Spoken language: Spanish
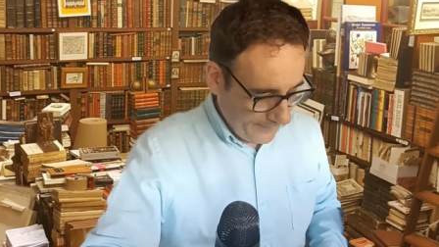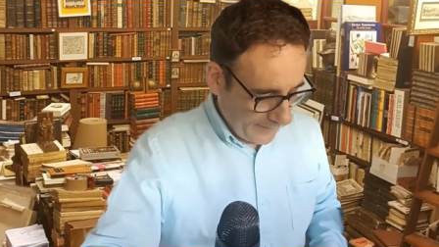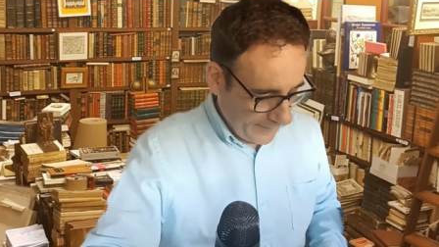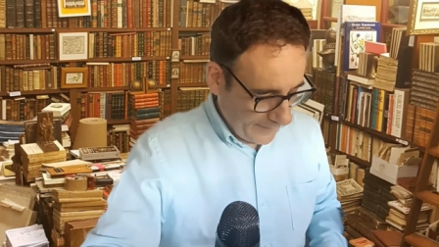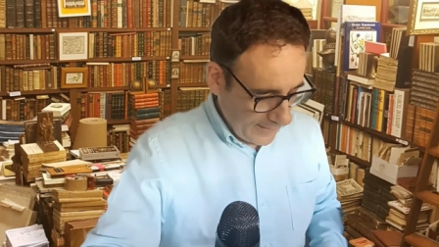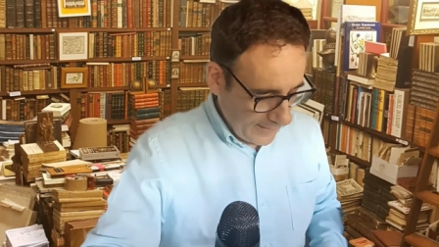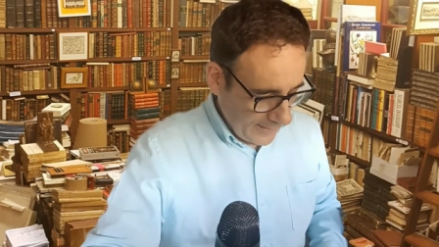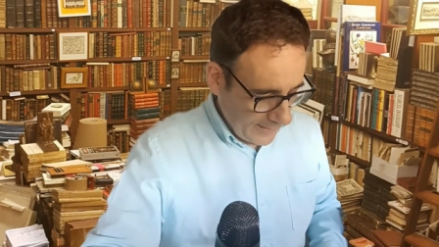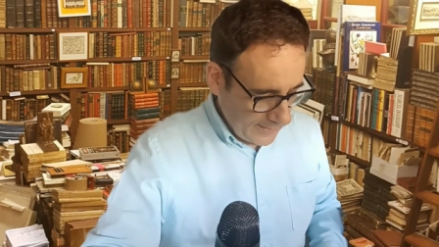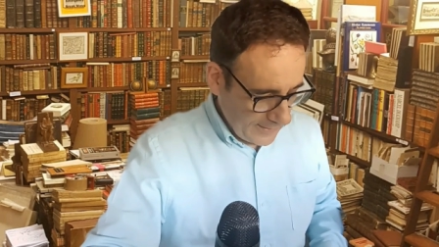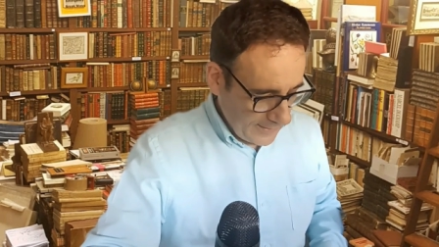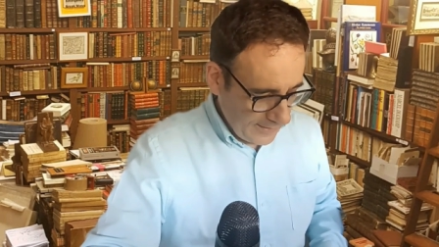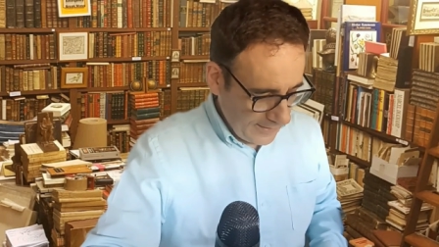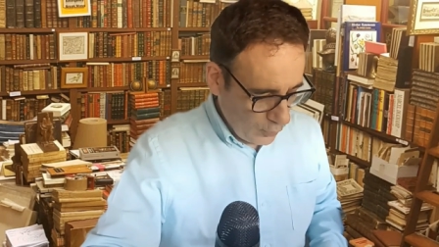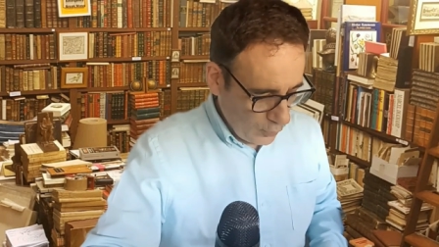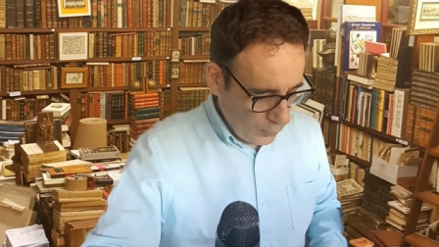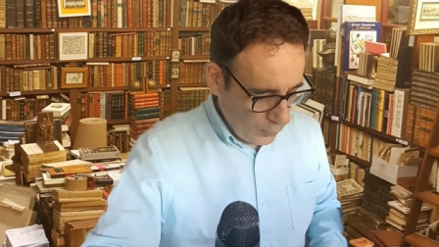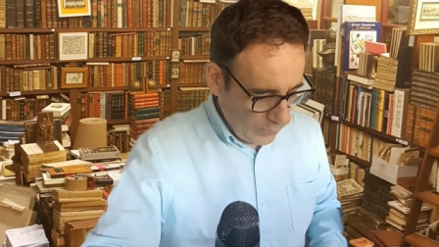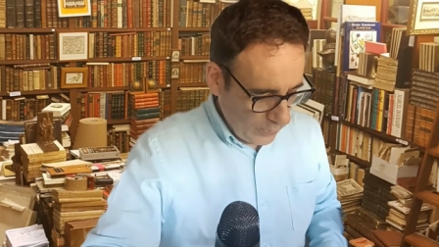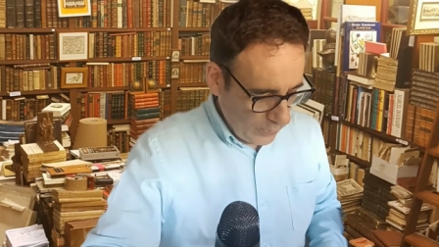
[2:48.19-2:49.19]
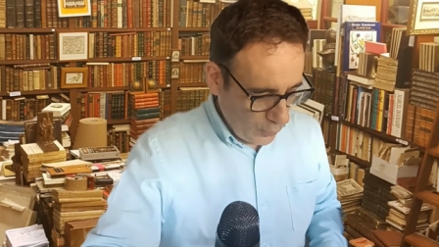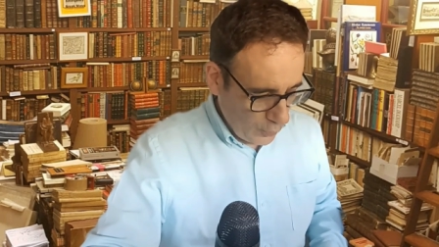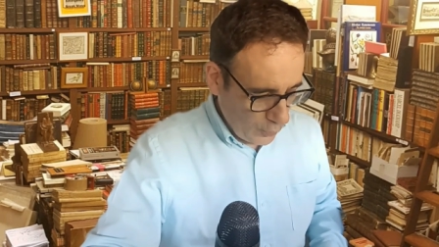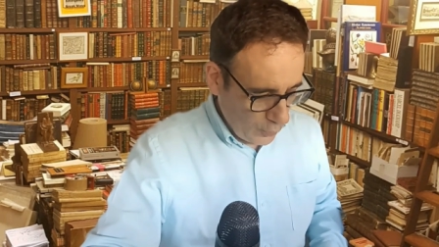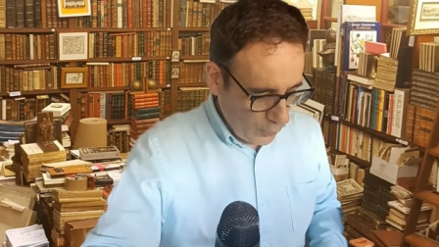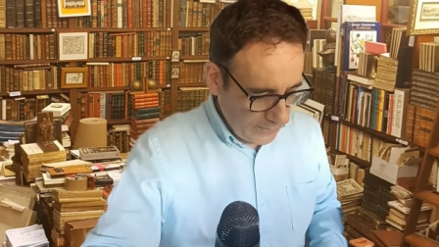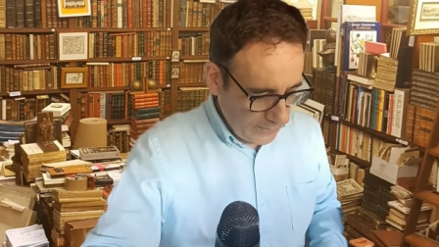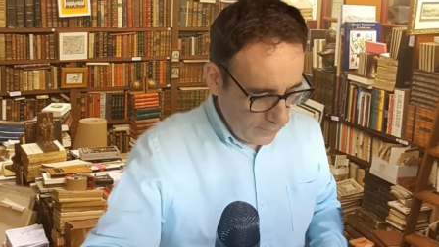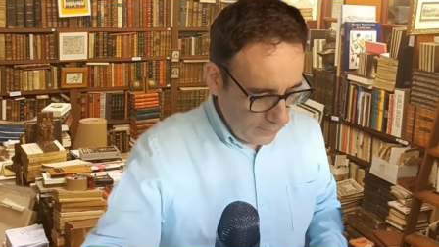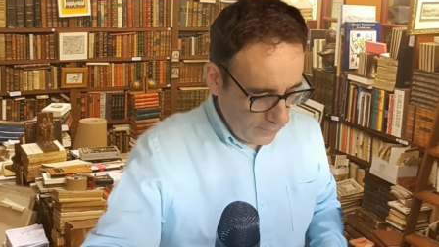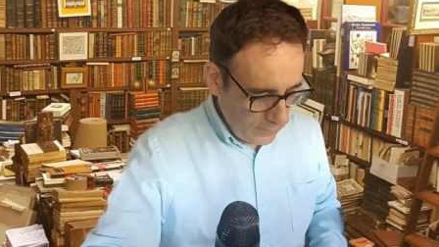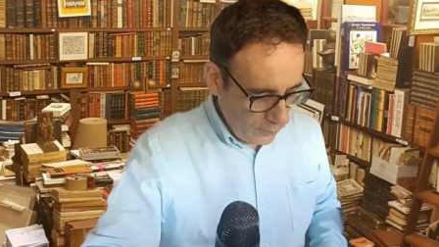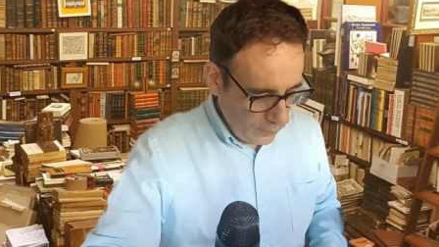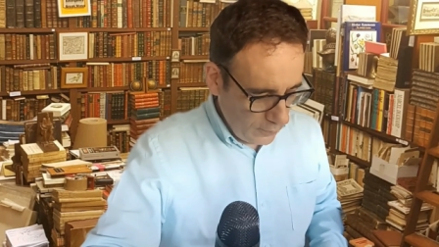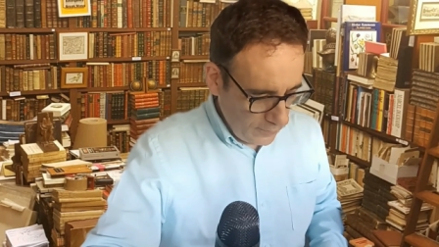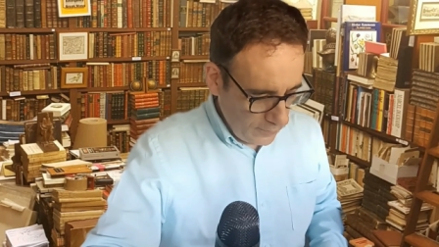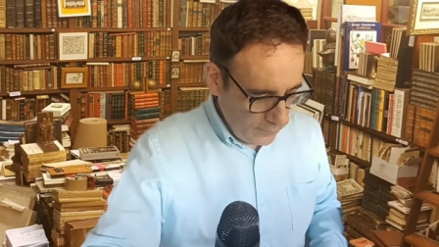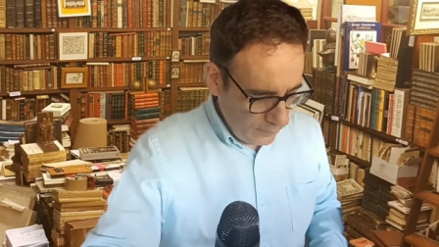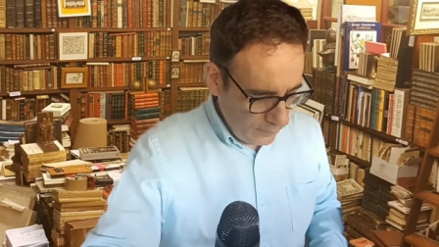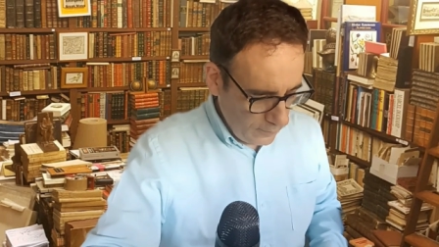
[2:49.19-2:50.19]

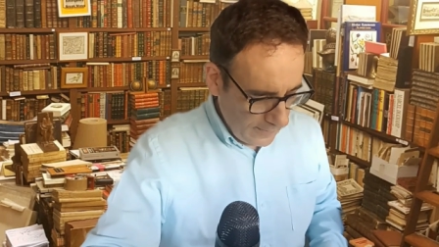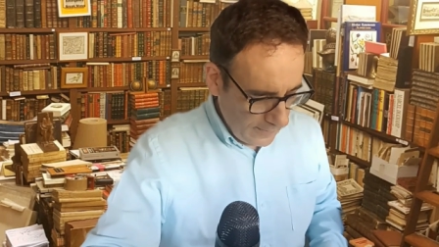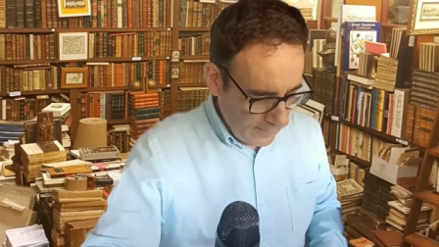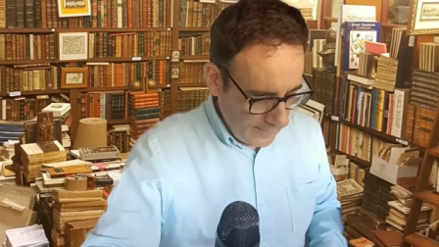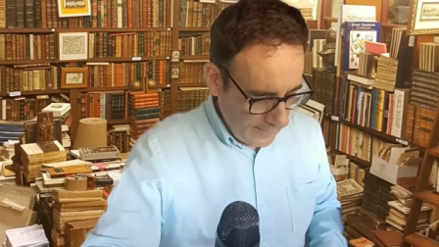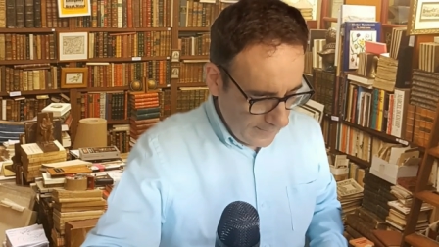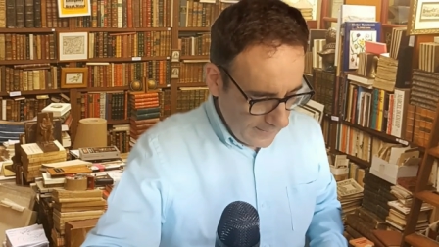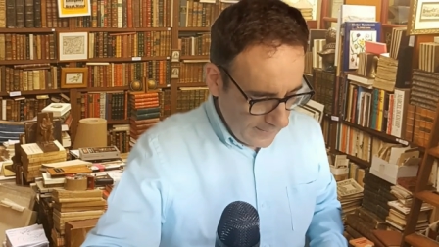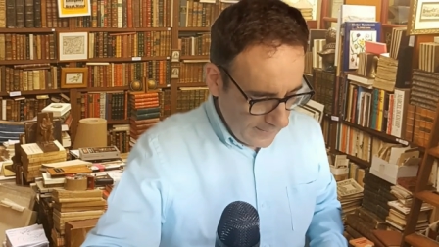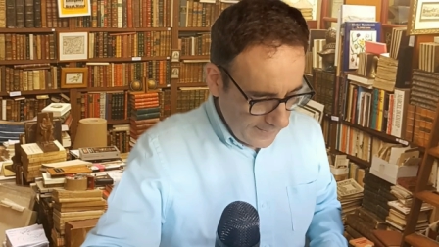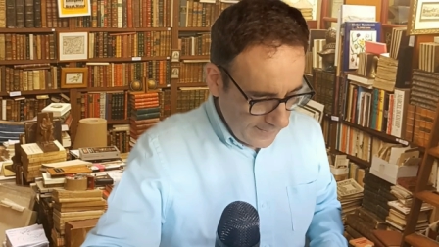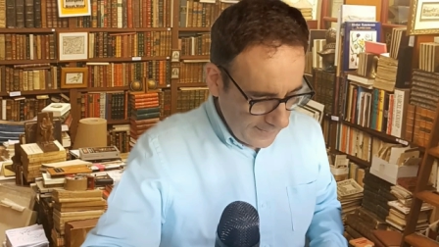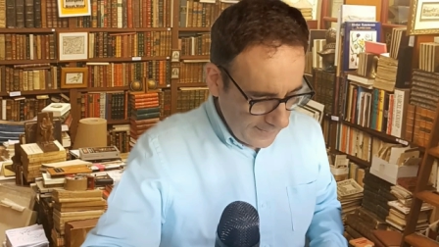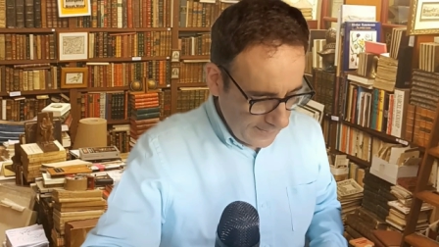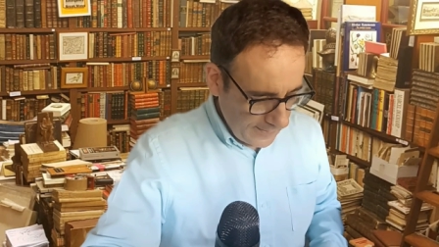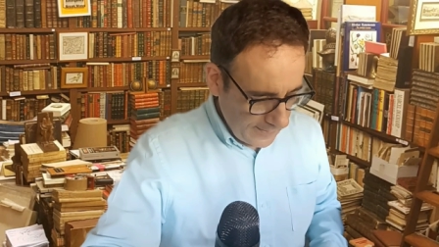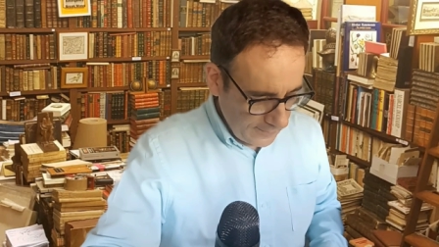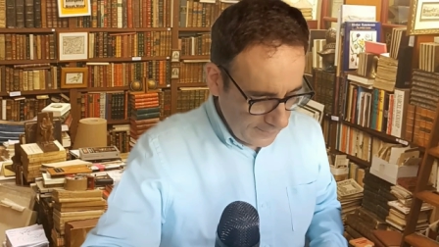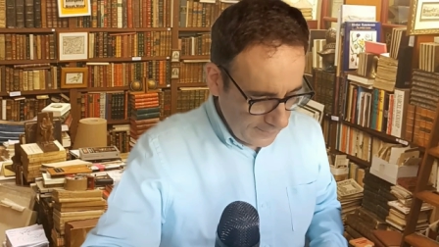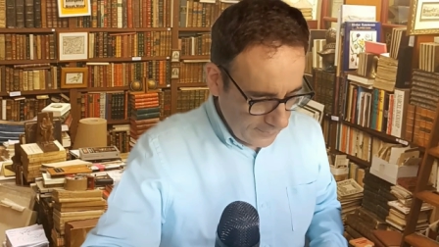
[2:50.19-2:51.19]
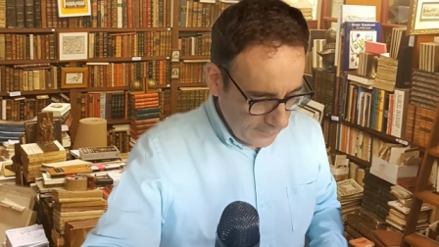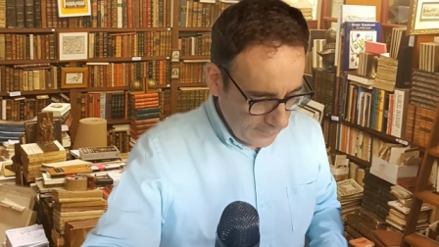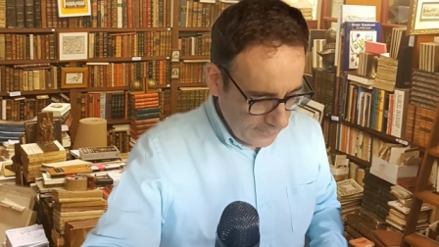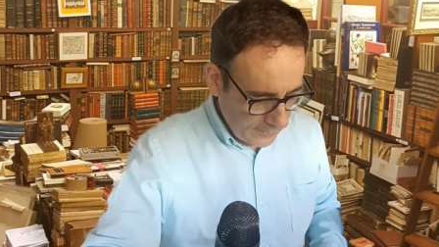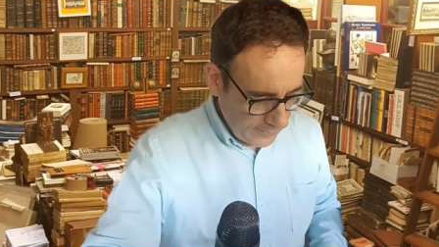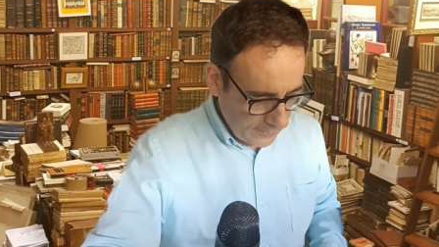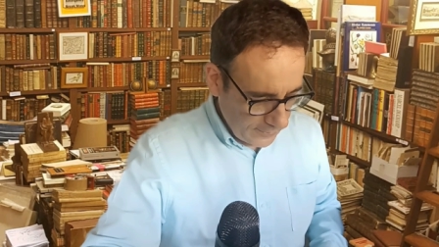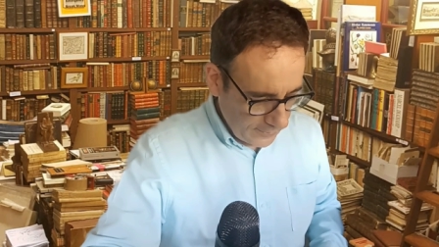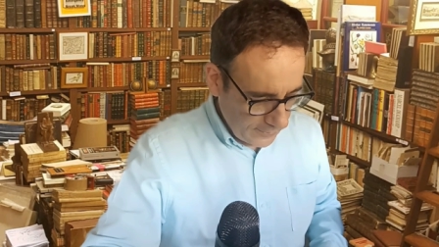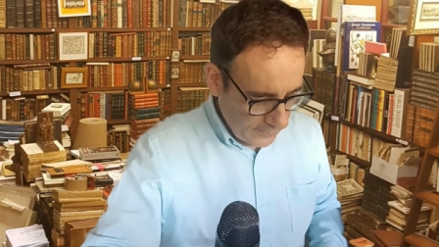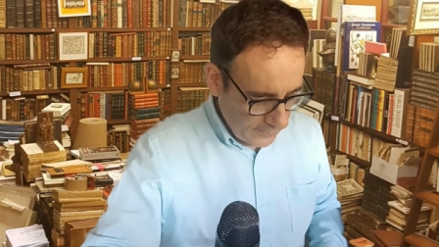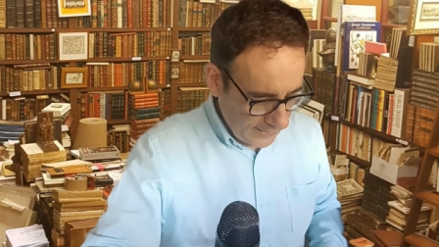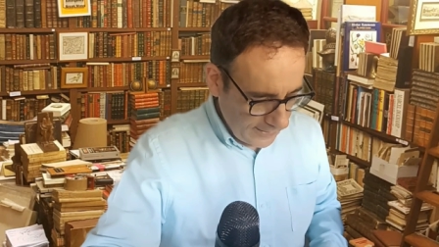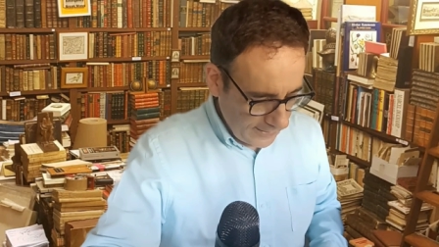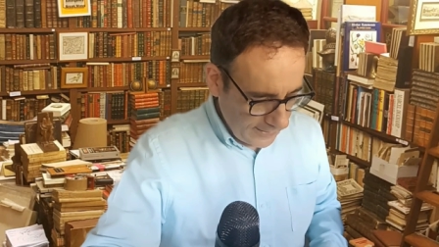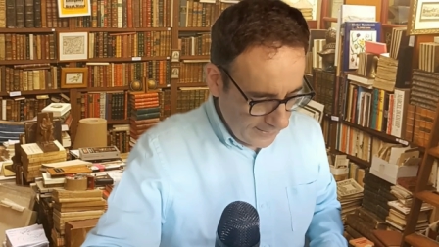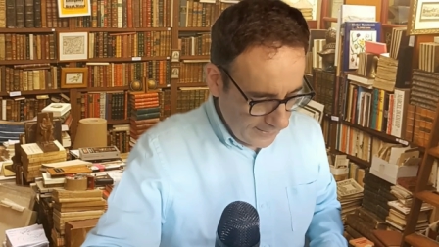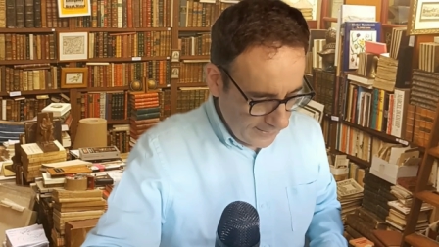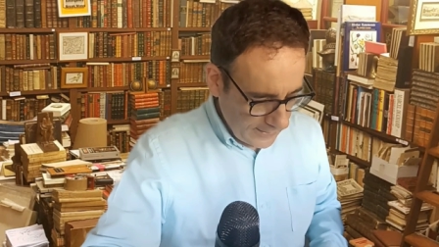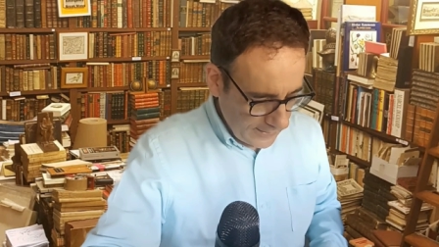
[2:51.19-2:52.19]
644190223,
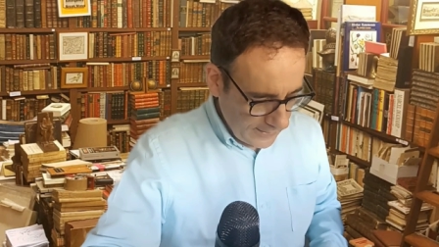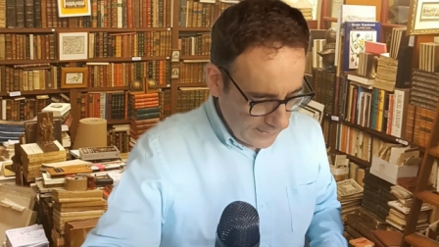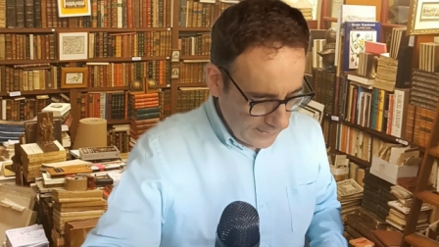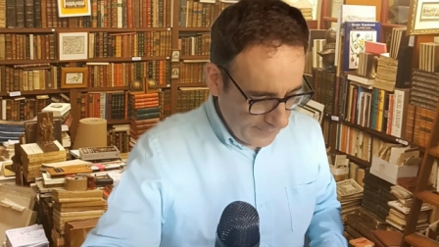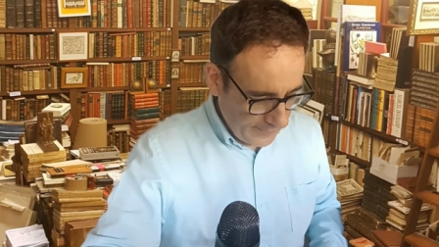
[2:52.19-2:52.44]
Repito,